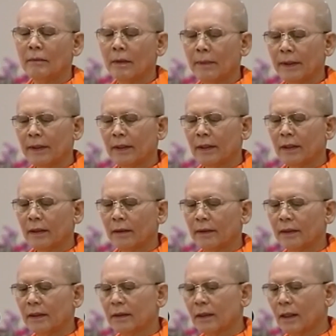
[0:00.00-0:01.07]
ว่าเป็นเจนที่เขา
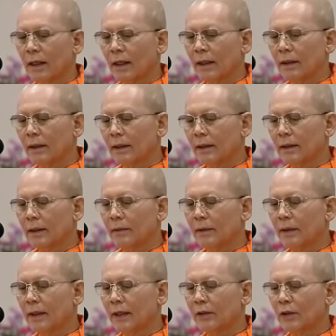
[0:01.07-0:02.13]
อธิษฐานจิตที่ป
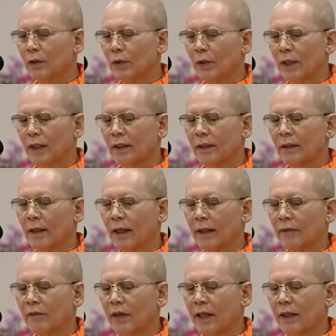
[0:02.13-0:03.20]
ริยังตัวลูกได้อธิษฐาน
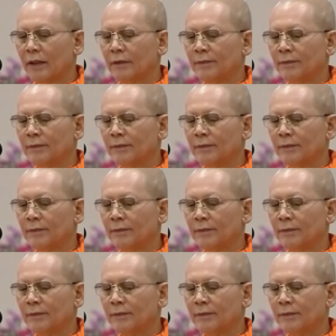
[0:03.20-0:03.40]
เอาไว้